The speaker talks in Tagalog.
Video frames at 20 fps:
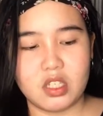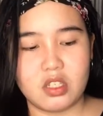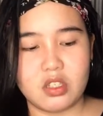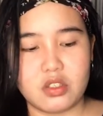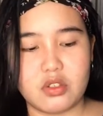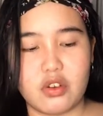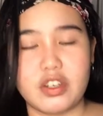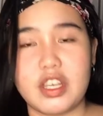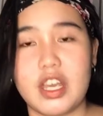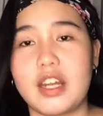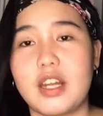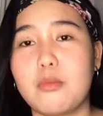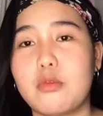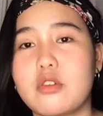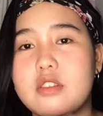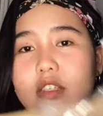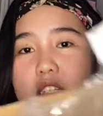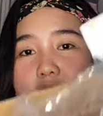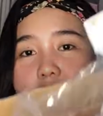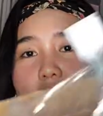So, ayan,
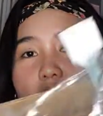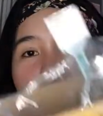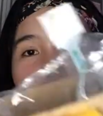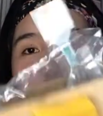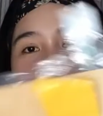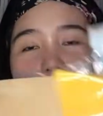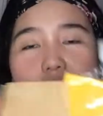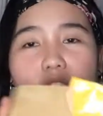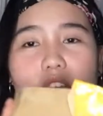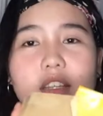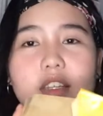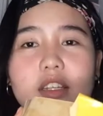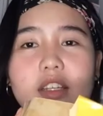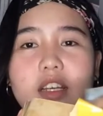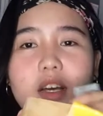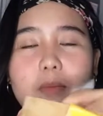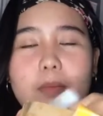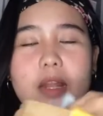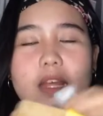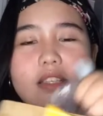nabuksan natin siya. And then,
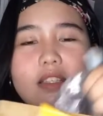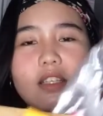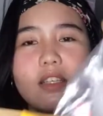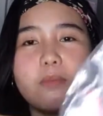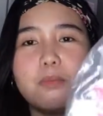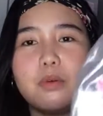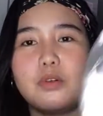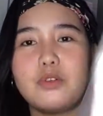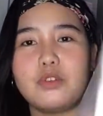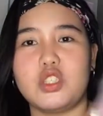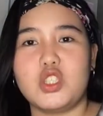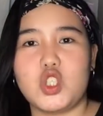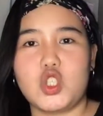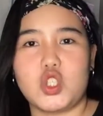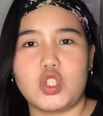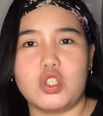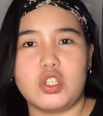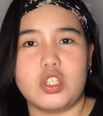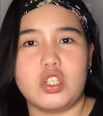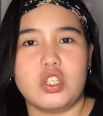naka-plastic pa rin
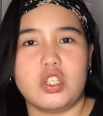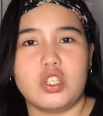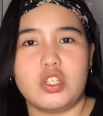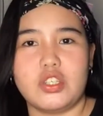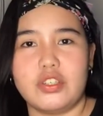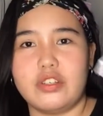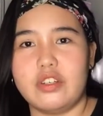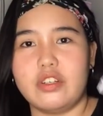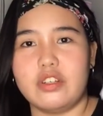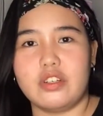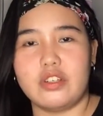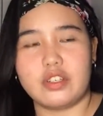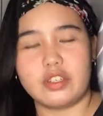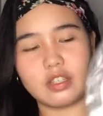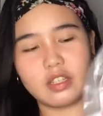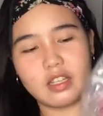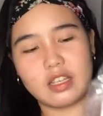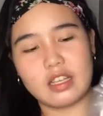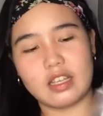siya. Ayan.